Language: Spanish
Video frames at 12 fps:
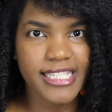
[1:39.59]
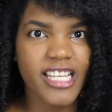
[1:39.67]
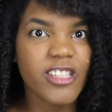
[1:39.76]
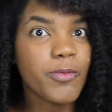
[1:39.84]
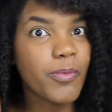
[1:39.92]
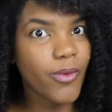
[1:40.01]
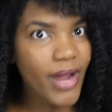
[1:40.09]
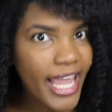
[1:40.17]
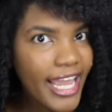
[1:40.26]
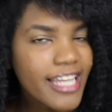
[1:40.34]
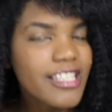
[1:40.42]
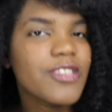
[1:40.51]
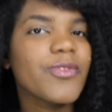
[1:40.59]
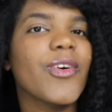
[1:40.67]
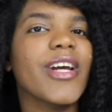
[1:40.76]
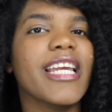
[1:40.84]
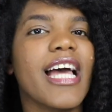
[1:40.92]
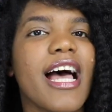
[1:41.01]
Después
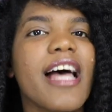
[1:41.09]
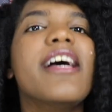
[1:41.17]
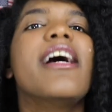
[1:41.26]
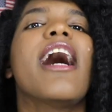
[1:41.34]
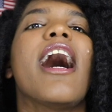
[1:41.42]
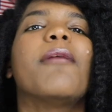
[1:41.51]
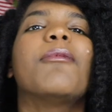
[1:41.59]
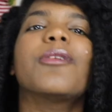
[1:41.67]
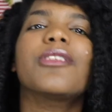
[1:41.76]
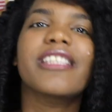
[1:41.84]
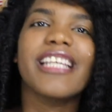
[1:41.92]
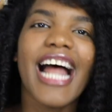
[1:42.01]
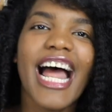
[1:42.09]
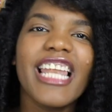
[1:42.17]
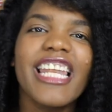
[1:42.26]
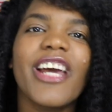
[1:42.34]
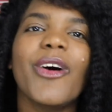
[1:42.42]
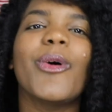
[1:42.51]
voy a, a
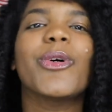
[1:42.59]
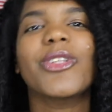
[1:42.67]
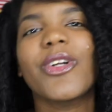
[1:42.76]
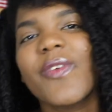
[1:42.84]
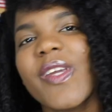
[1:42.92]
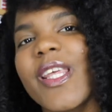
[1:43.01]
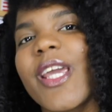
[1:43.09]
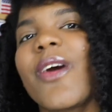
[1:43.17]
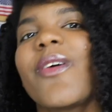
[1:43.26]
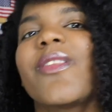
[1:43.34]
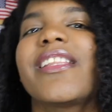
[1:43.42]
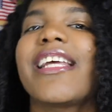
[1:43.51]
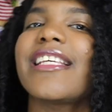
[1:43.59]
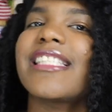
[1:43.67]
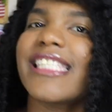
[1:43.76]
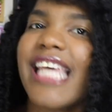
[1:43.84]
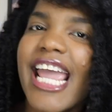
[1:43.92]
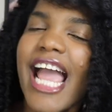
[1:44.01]
mostrarle otro video de
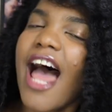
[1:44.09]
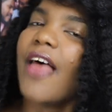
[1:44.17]
6